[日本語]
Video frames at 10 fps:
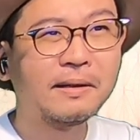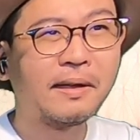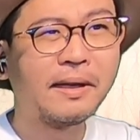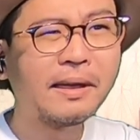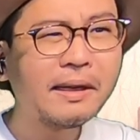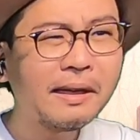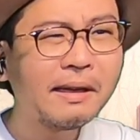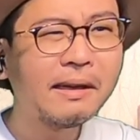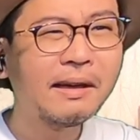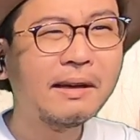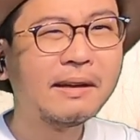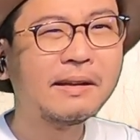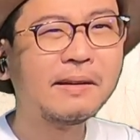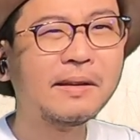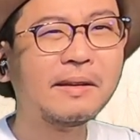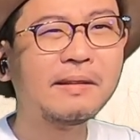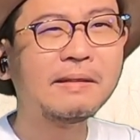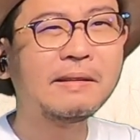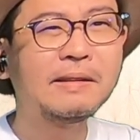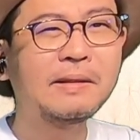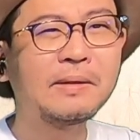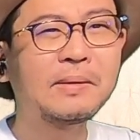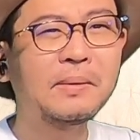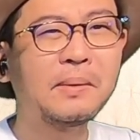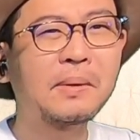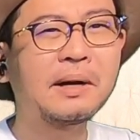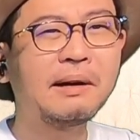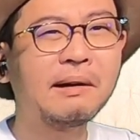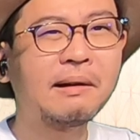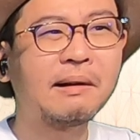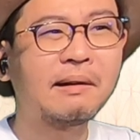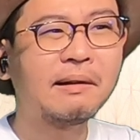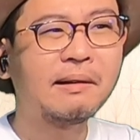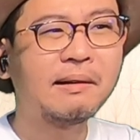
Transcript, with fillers: ええー、一等か。